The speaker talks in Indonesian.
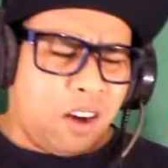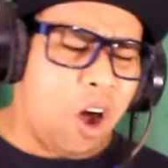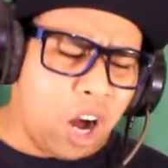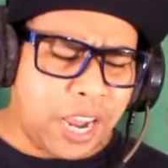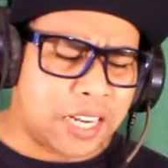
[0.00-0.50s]

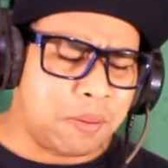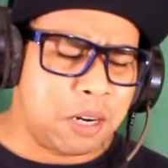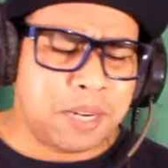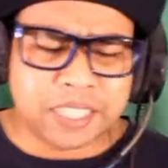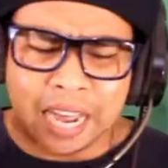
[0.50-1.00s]
Oke
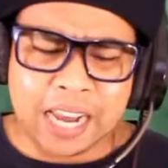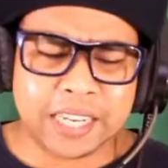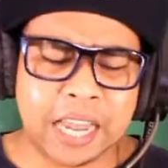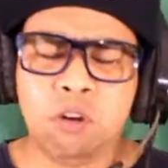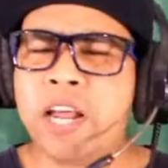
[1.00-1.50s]
teman-teman sekarang
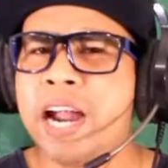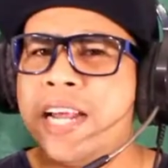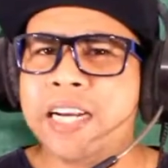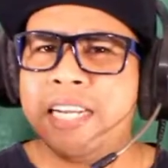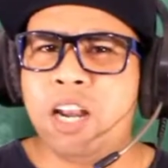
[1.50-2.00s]
kita udah
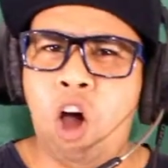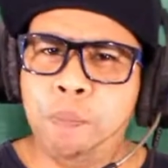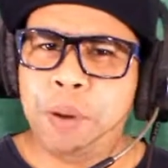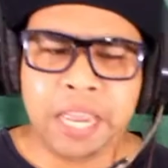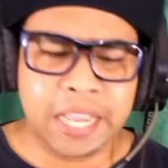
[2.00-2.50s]
ada di
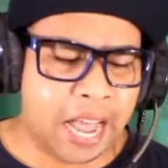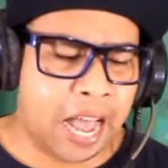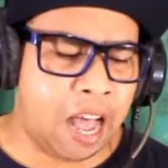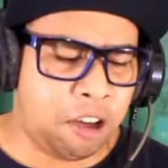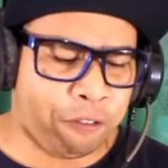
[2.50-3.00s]

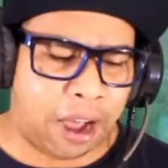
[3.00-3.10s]
lobbynya